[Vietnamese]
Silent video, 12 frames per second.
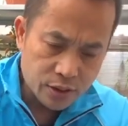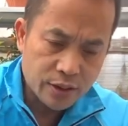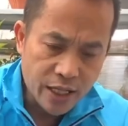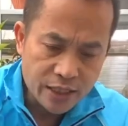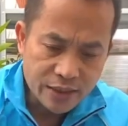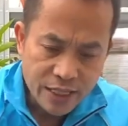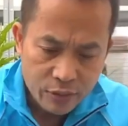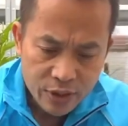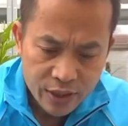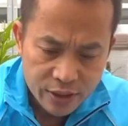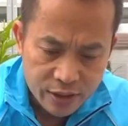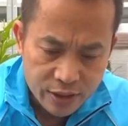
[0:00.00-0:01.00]
để ráo
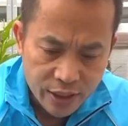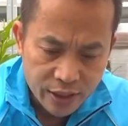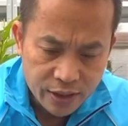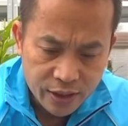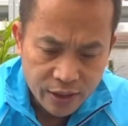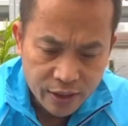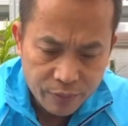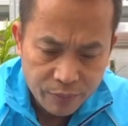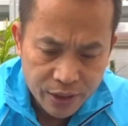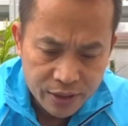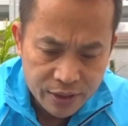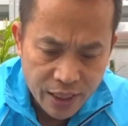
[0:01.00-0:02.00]
đi cái ờ,
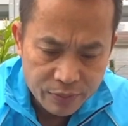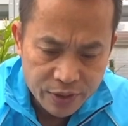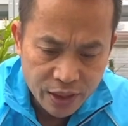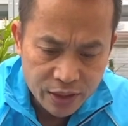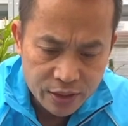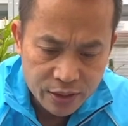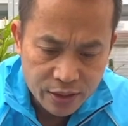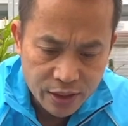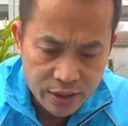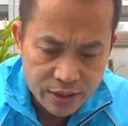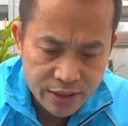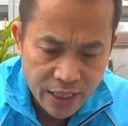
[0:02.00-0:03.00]
mình làm rất là
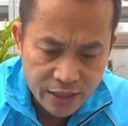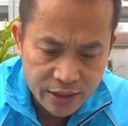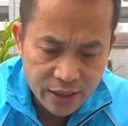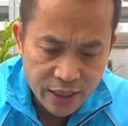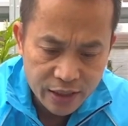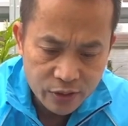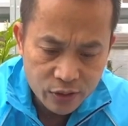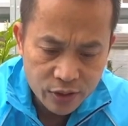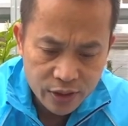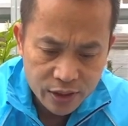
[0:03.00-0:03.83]
đơn giản như thế này thôi